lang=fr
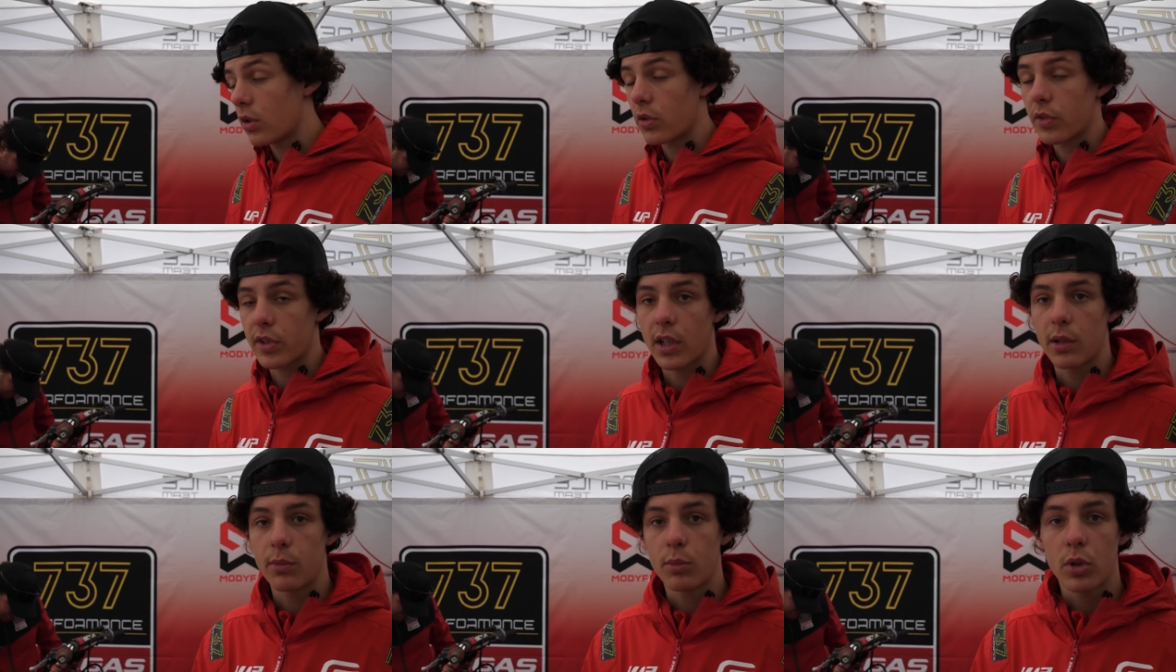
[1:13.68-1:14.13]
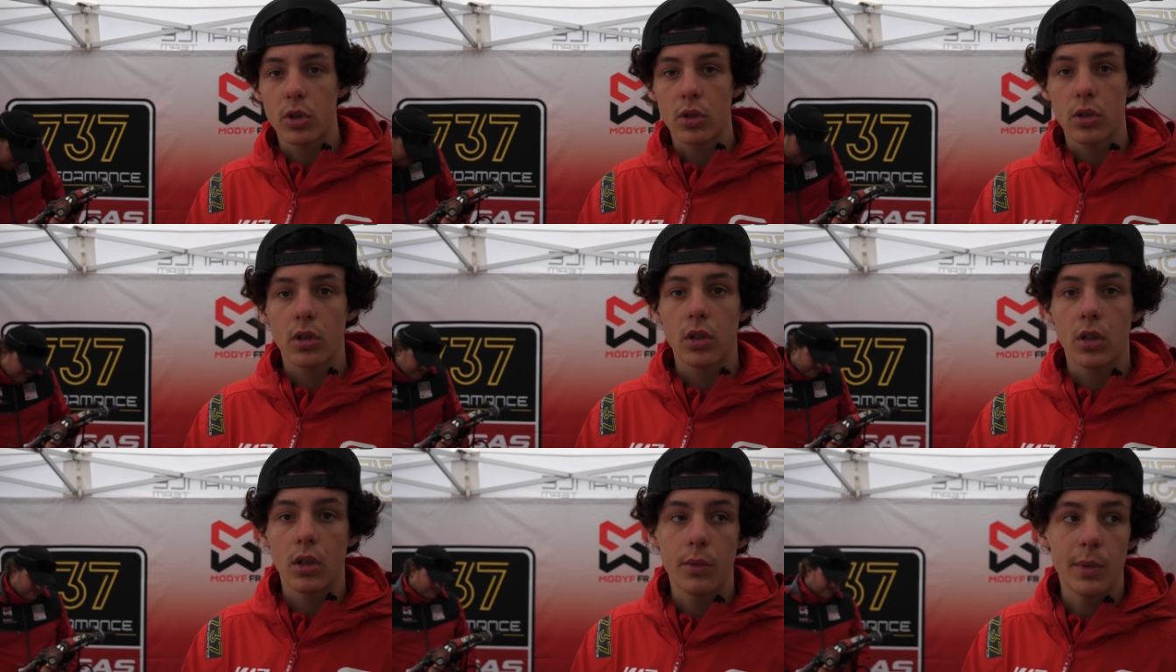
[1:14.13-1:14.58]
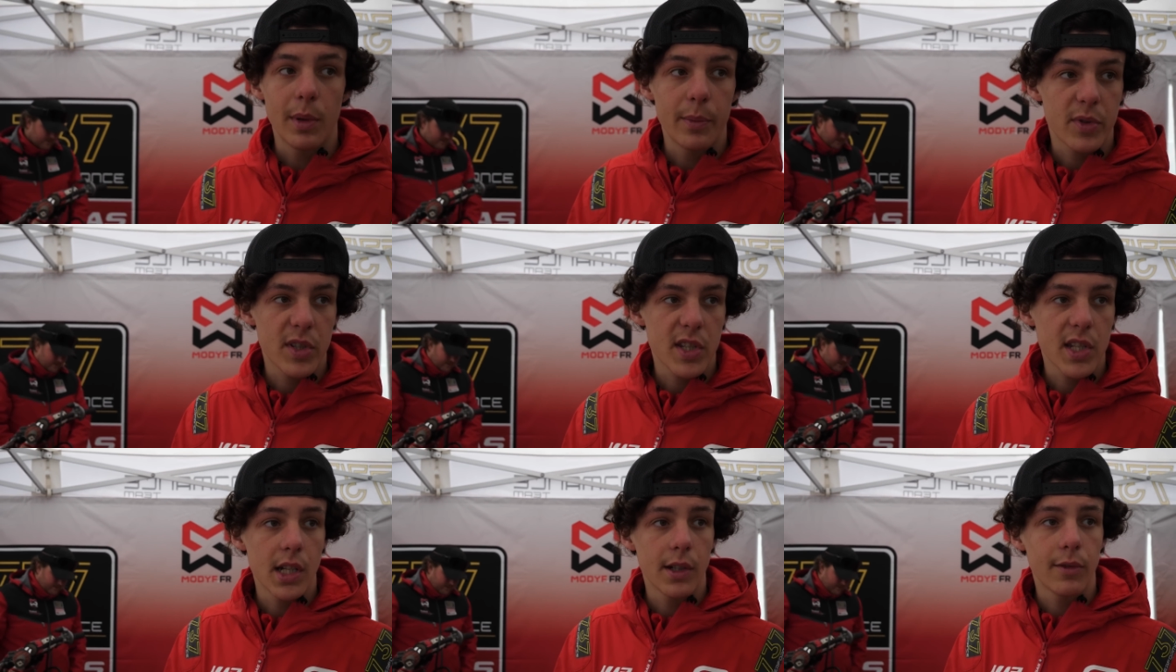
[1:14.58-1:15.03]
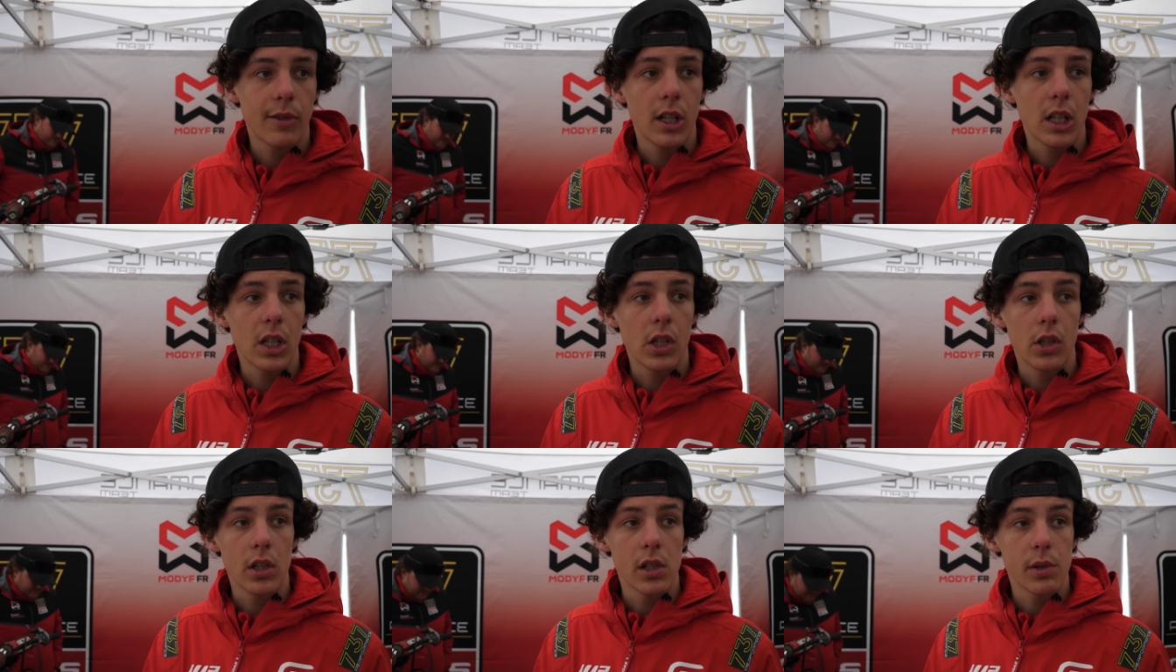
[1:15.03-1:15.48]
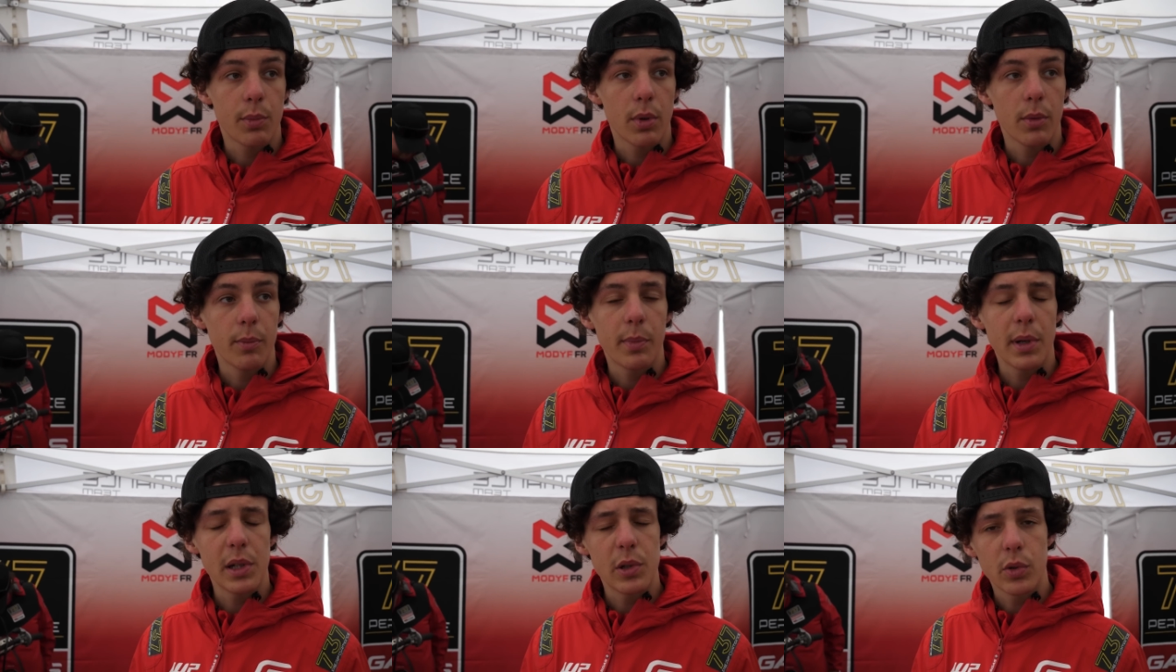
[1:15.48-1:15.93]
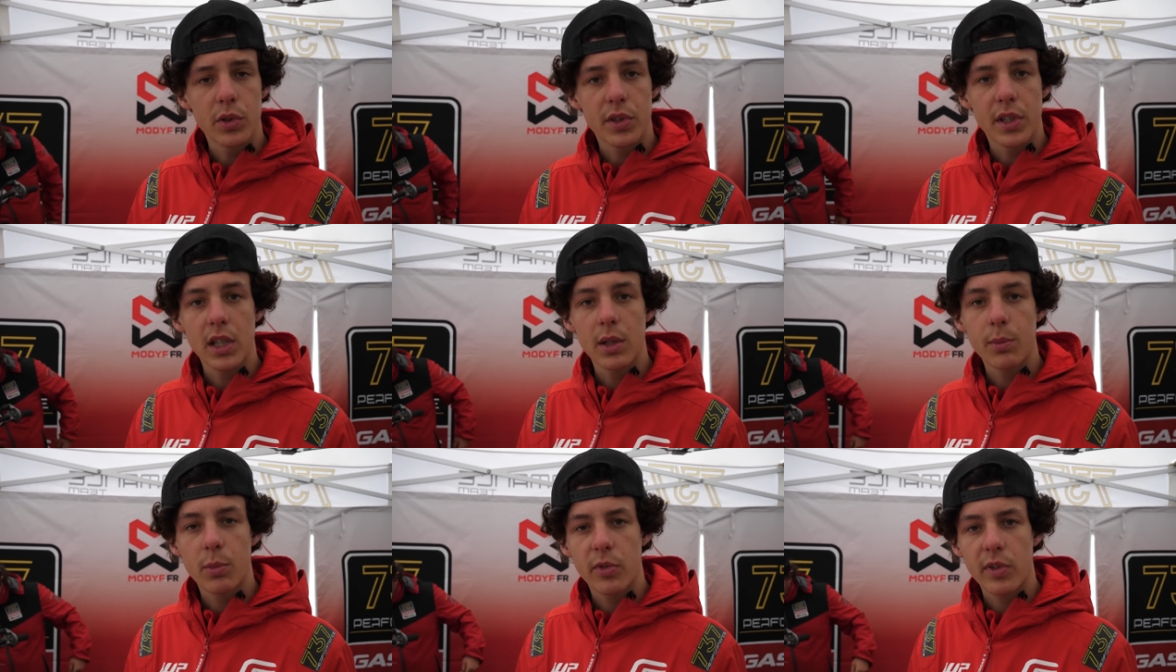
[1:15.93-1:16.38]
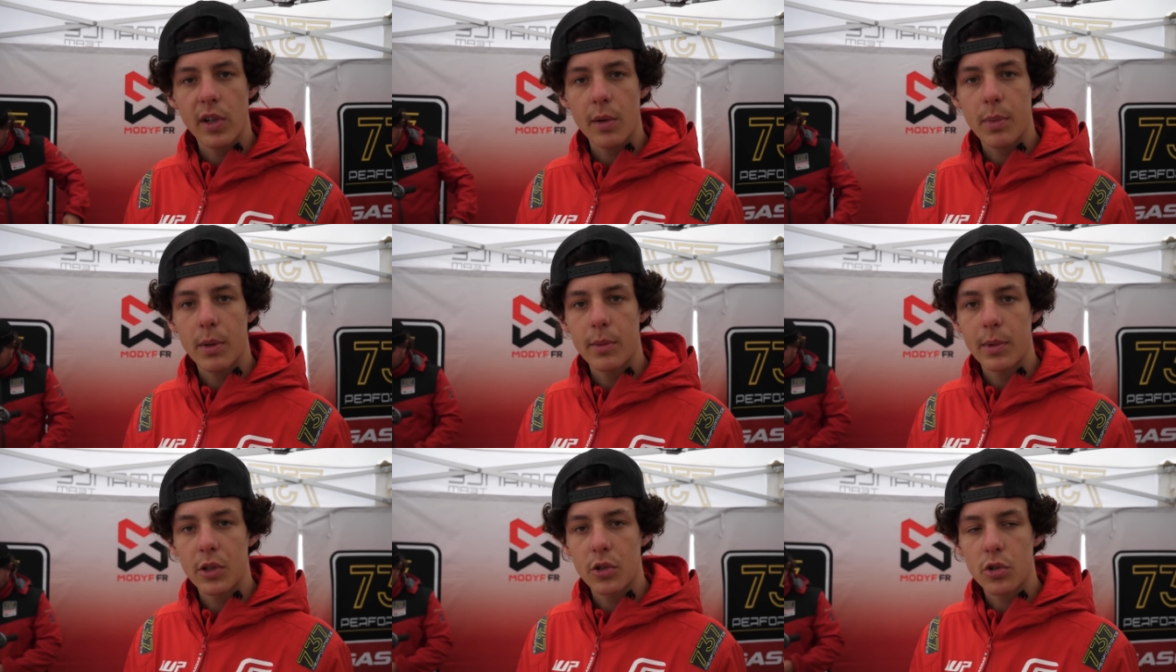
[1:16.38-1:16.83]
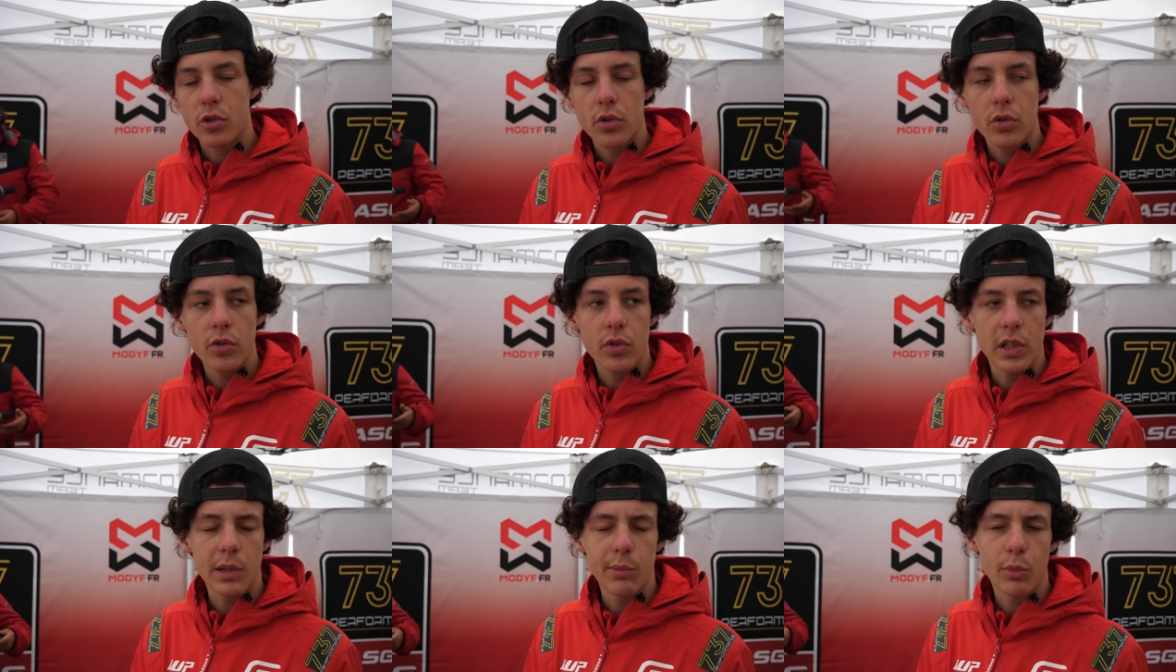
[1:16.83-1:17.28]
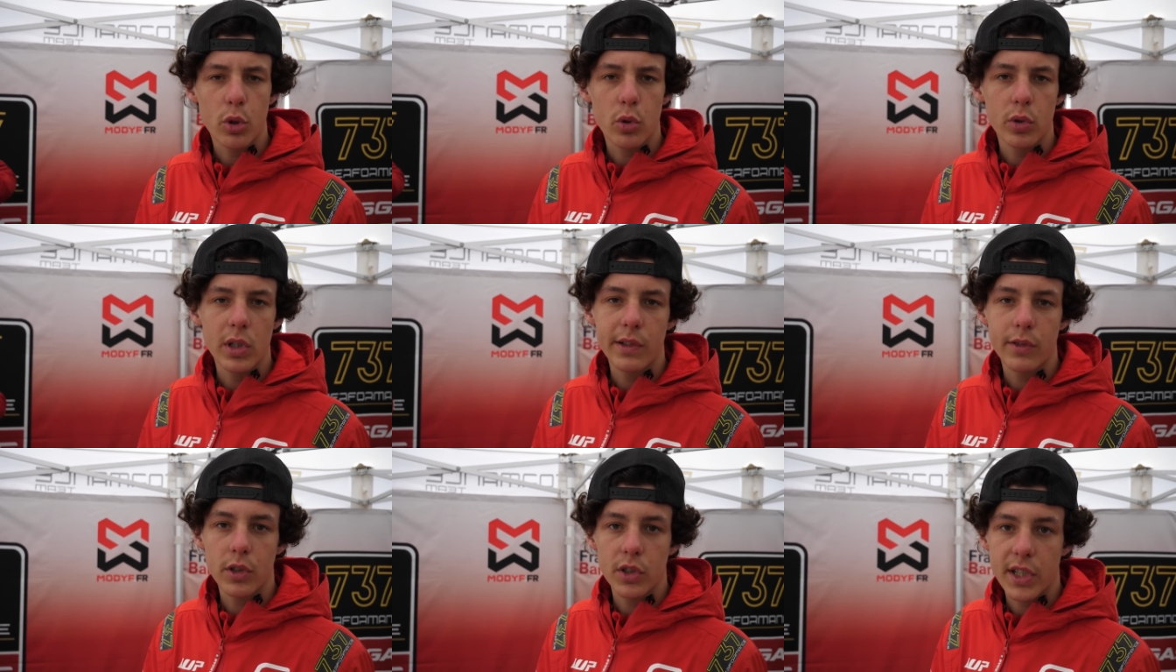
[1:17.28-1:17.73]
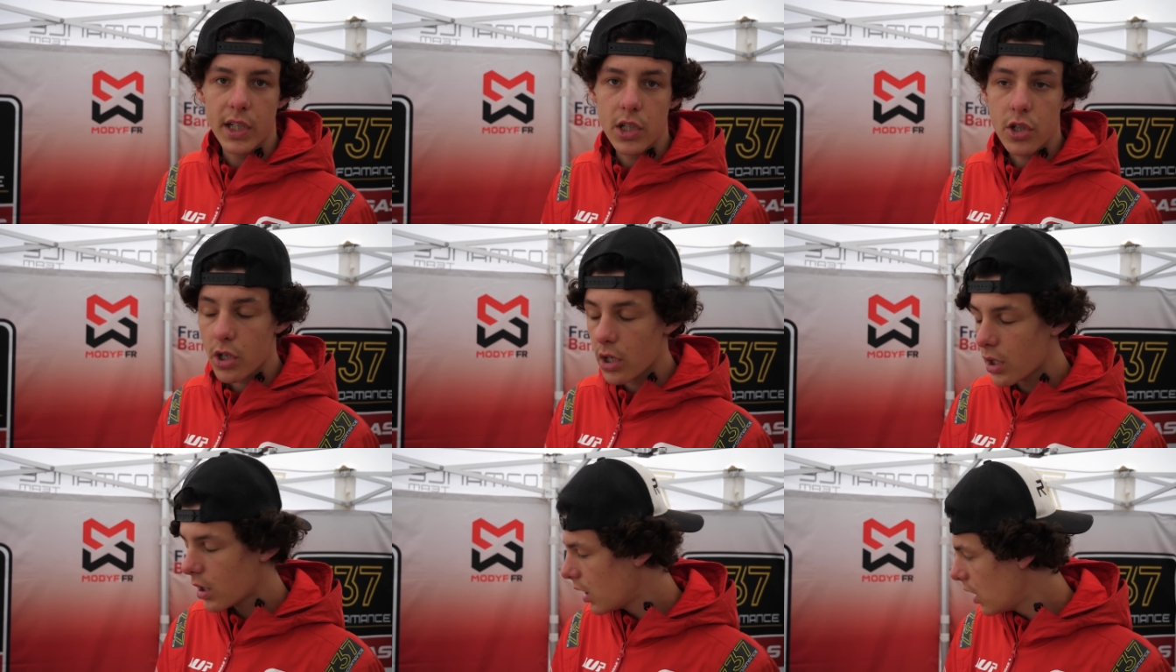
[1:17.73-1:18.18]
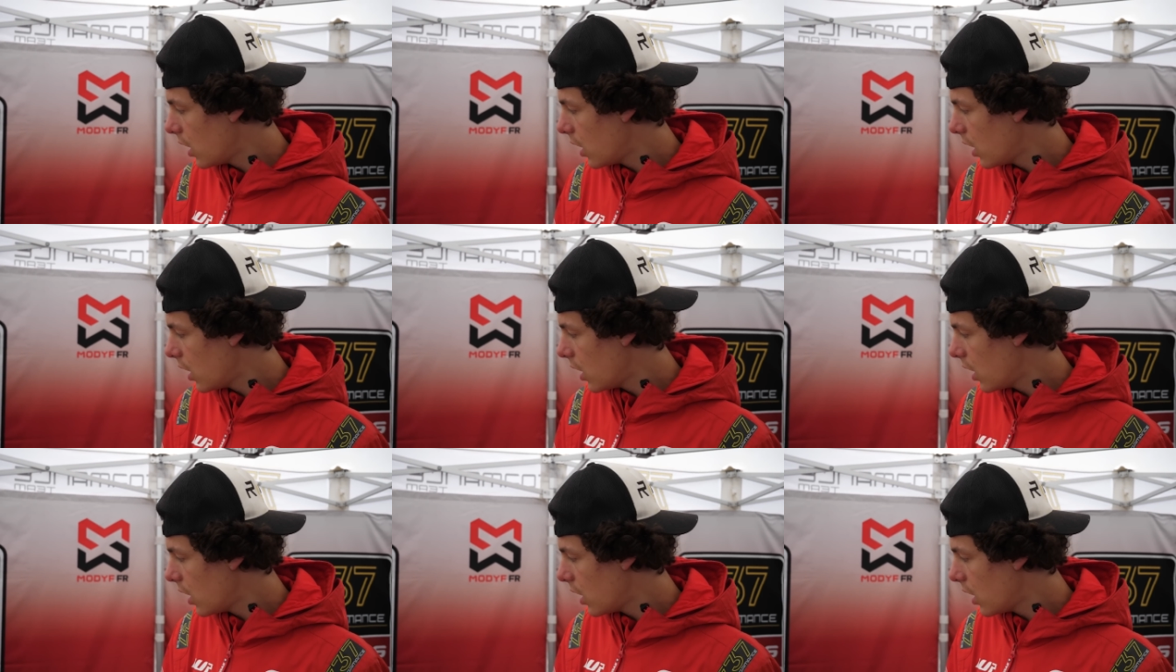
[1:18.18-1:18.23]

à l'entraînement, même si Aval il peut me pas noter, il peut faire pas mal de choses, on a beaucoup d'avantages.